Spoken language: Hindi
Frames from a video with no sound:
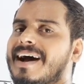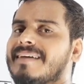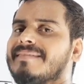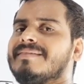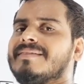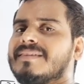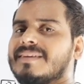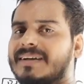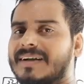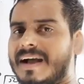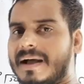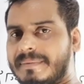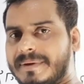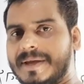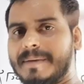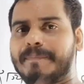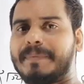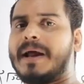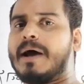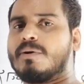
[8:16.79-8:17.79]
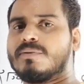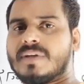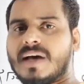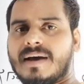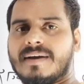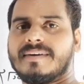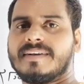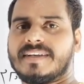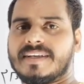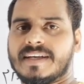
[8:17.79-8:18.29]
अंत का भी
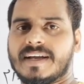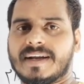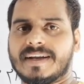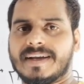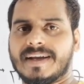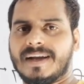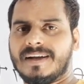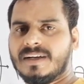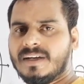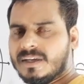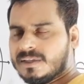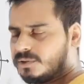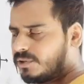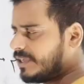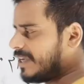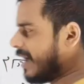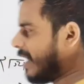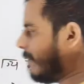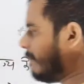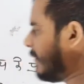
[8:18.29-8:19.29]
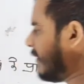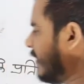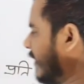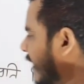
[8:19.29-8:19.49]
प्रावधान किया गया है तो यहाँ पर